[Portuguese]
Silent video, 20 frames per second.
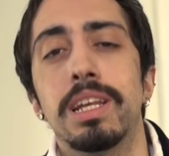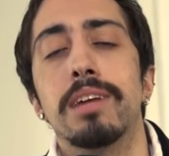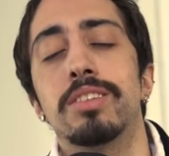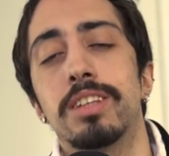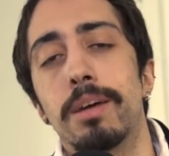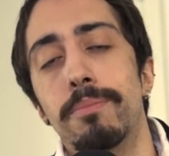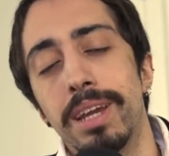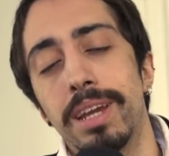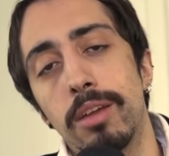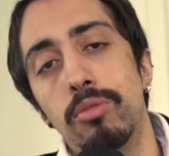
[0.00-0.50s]
deve
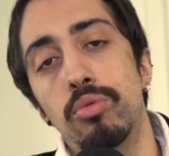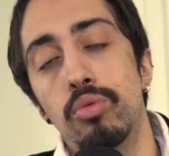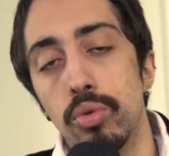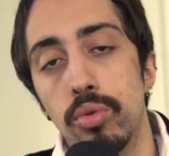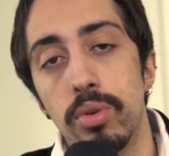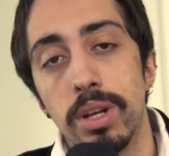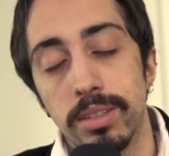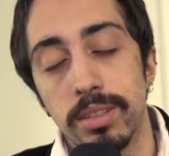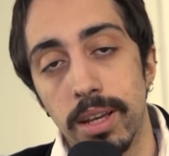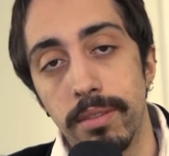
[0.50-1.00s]
saber que
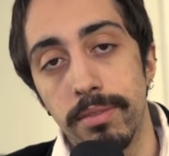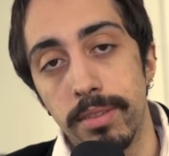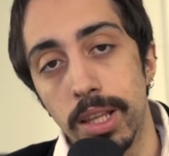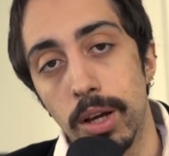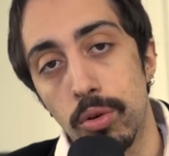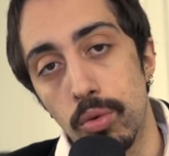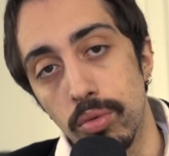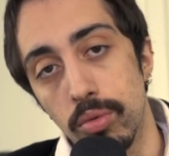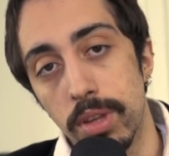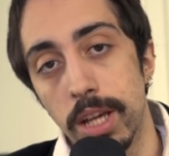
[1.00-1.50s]
tudo nessa vida
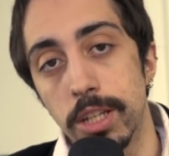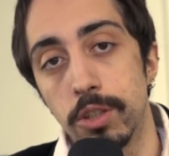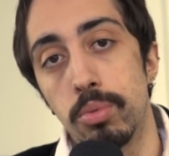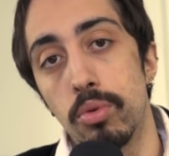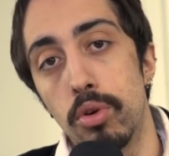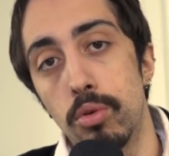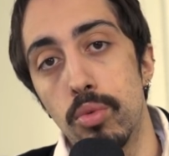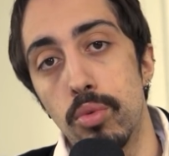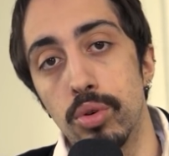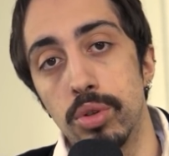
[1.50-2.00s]
acontece
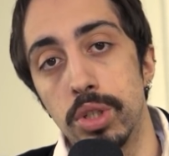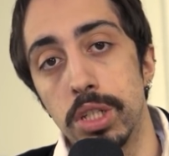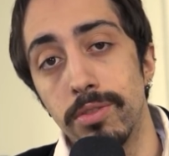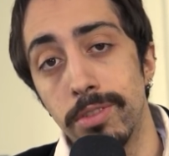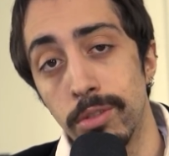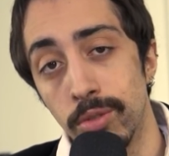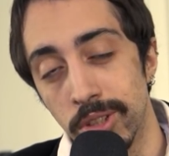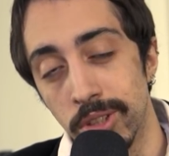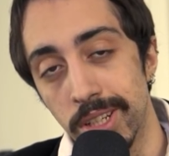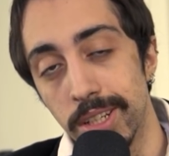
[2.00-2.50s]
por um motivo
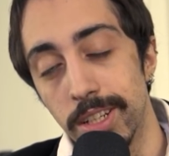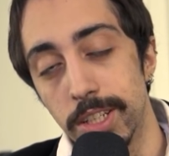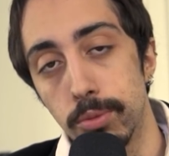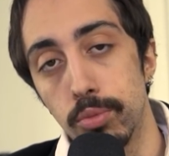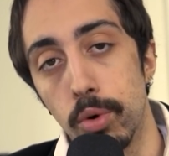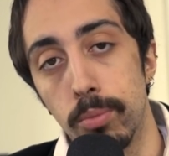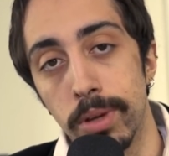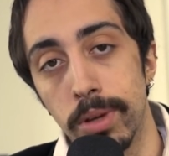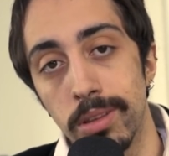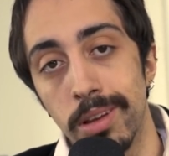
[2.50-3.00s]
e você nesse
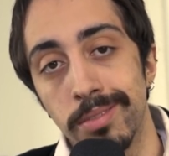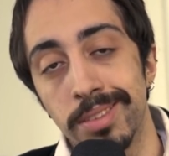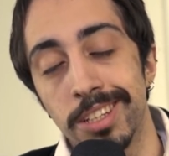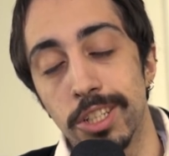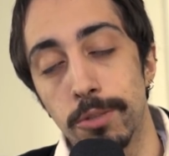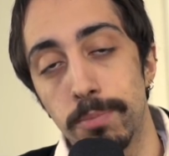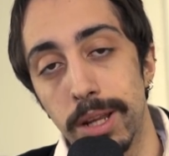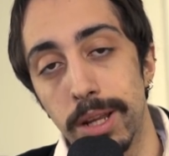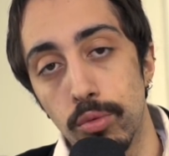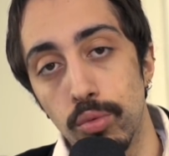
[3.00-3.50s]
momento deve estar
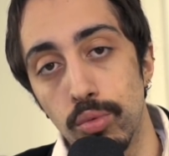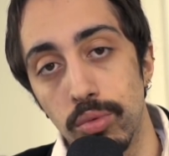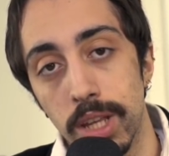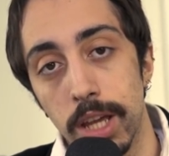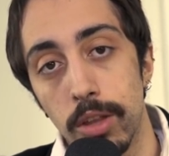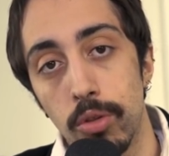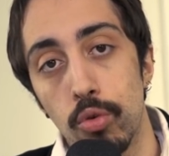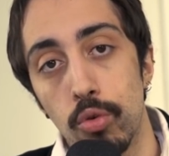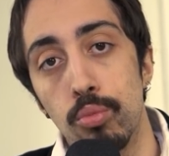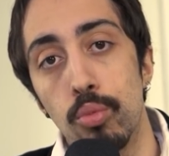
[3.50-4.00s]
se
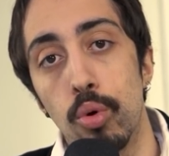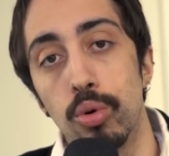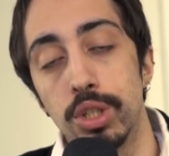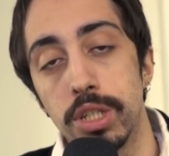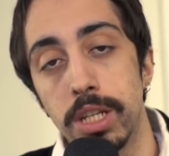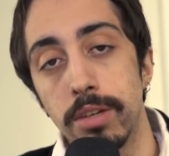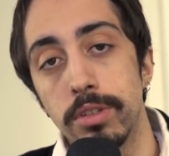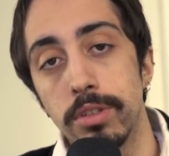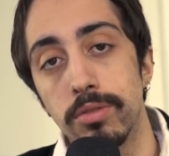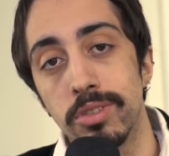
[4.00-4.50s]
perguntando o
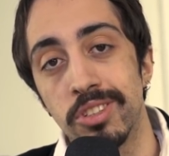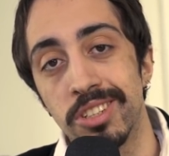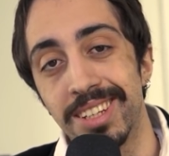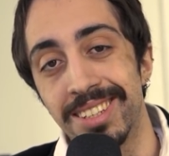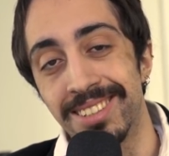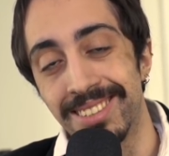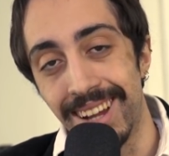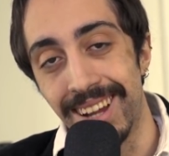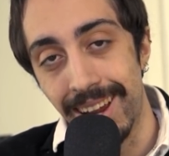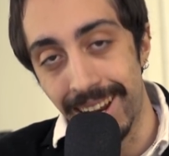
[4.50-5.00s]
motivo de você
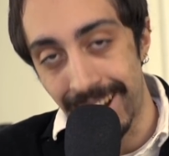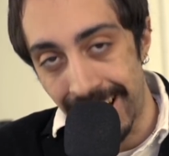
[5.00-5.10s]
estar